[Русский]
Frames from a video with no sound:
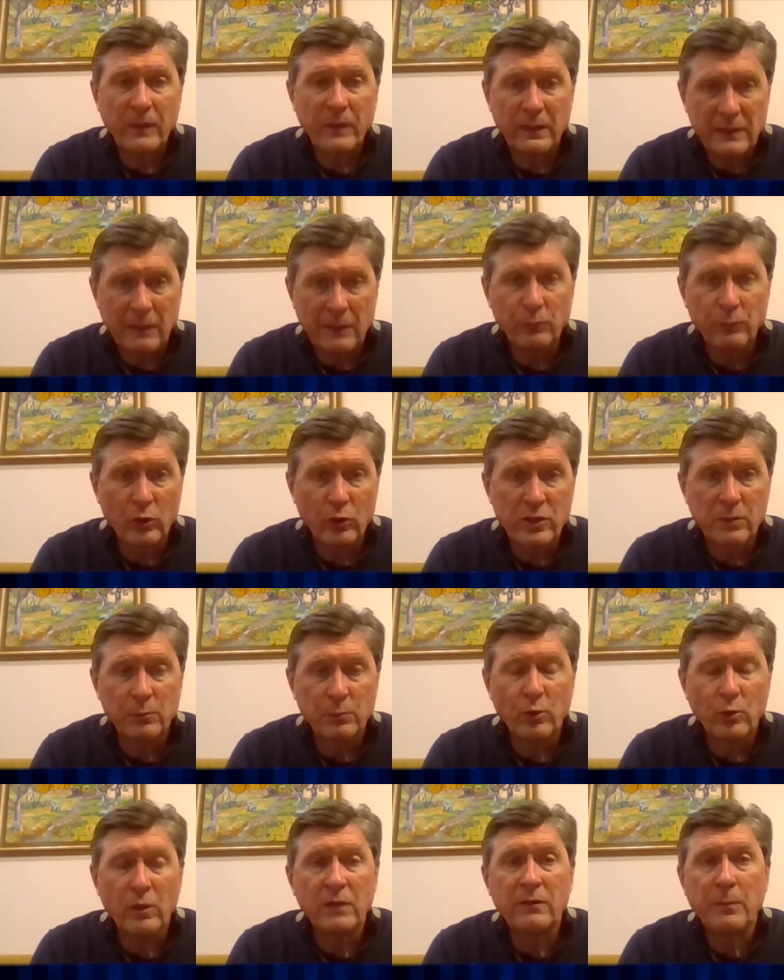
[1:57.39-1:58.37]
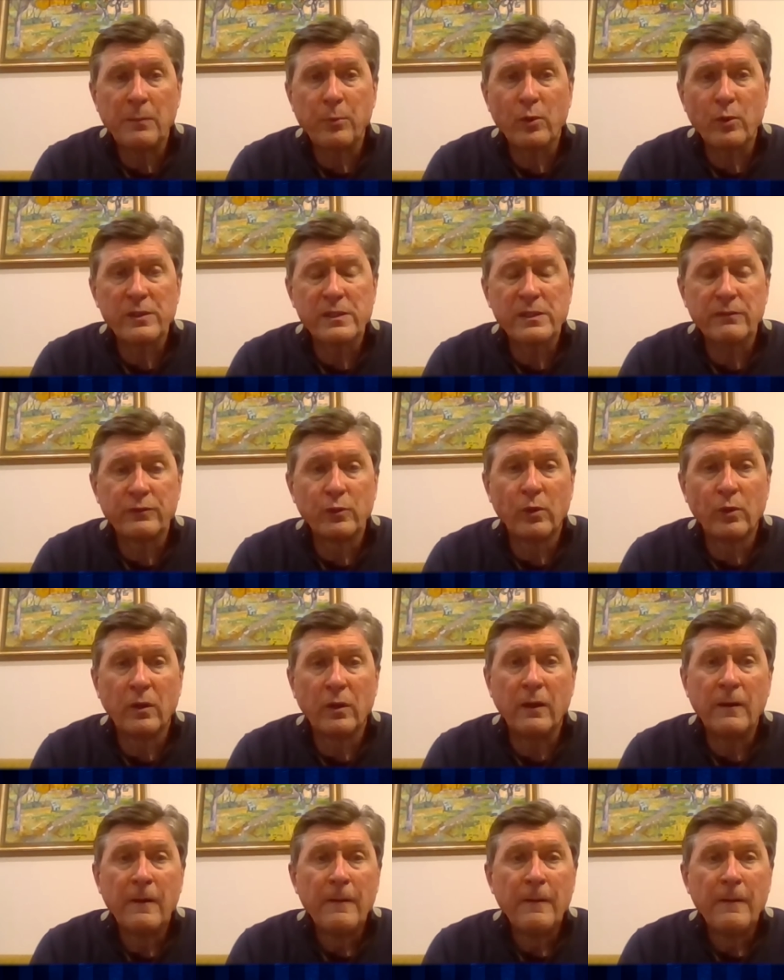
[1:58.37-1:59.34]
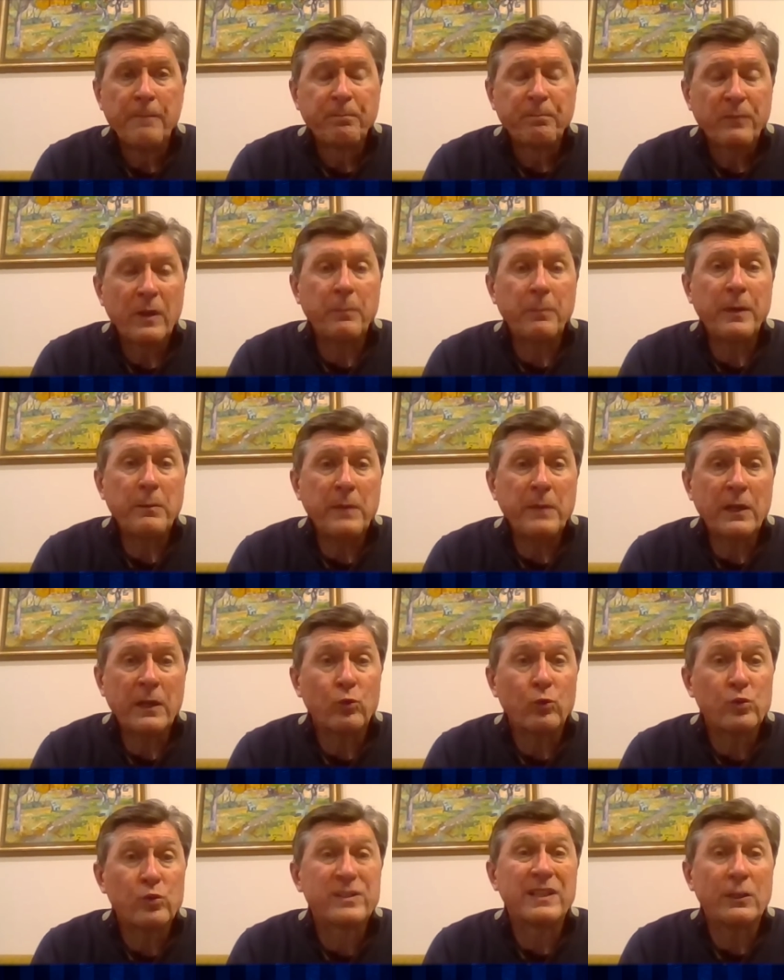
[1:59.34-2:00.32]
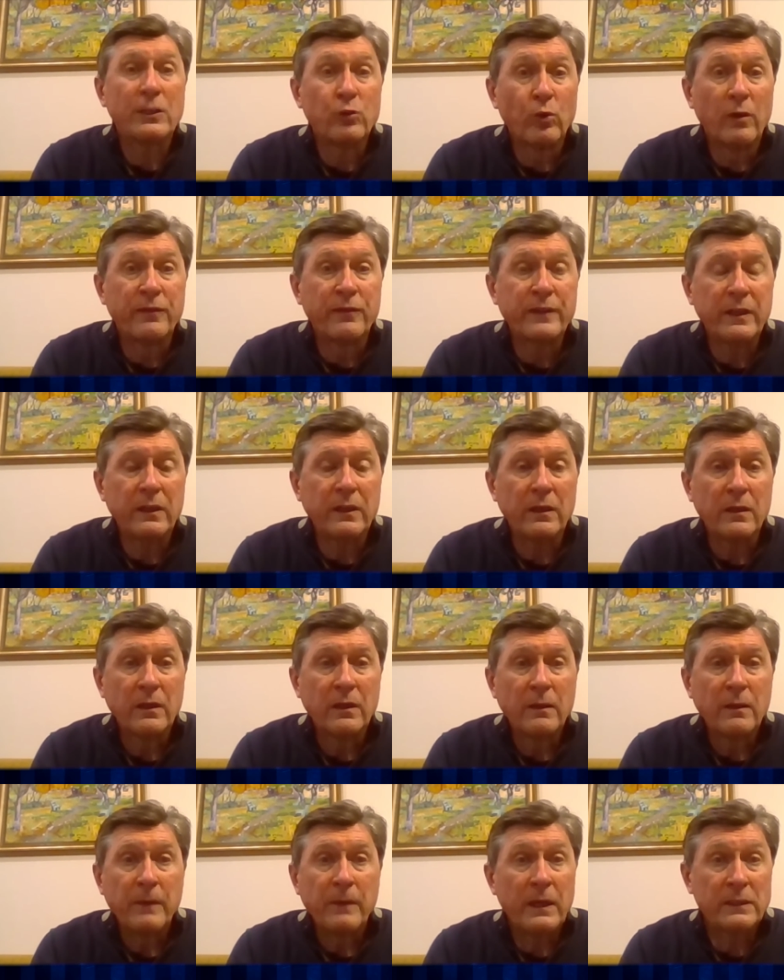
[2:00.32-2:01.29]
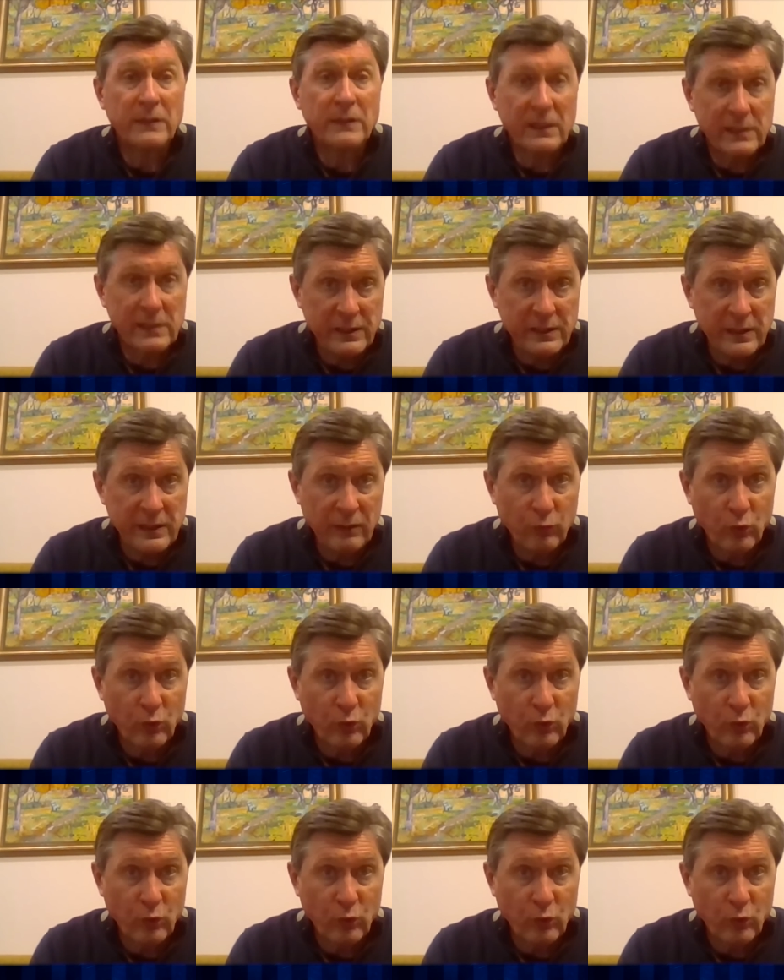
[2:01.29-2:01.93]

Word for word: Там тоже много вопросов, но, например, установки. Это, кстати, и в